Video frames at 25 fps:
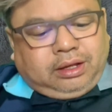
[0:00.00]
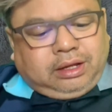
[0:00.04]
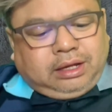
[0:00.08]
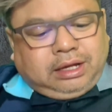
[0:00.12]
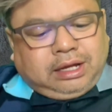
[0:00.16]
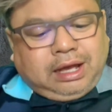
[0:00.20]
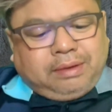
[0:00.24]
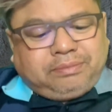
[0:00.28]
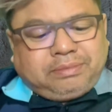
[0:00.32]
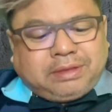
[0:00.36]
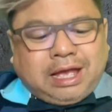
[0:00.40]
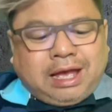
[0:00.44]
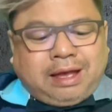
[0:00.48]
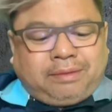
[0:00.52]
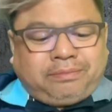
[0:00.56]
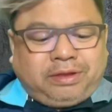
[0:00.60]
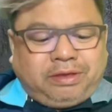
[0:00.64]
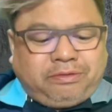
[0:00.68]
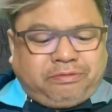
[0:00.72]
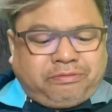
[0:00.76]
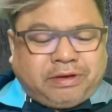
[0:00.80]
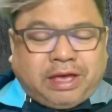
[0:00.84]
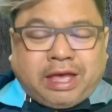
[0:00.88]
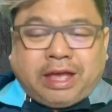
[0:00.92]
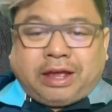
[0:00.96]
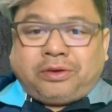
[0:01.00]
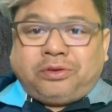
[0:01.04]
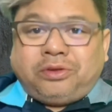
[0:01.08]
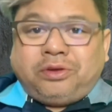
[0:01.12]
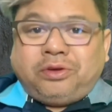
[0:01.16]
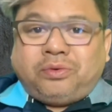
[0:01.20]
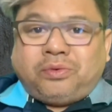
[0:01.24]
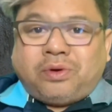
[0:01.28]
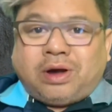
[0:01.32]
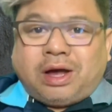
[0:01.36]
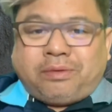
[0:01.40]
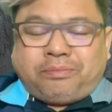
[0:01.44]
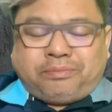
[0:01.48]
คำถามนี้แฝงด้วย
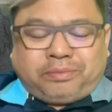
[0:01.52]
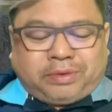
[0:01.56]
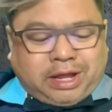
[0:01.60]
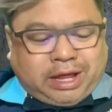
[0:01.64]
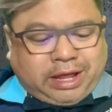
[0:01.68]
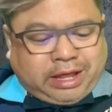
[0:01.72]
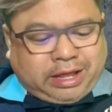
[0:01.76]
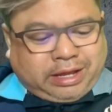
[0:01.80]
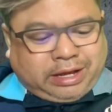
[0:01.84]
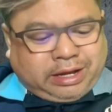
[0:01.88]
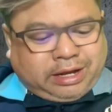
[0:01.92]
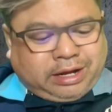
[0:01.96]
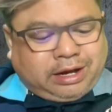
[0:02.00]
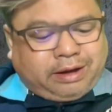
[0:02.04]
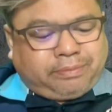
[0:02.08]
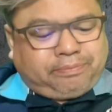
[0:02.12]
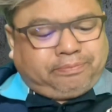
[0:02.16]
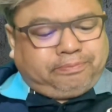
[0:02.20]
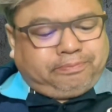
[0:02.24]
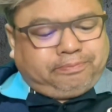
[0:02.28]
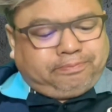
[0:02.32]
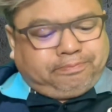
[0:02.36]
ความในนะครับ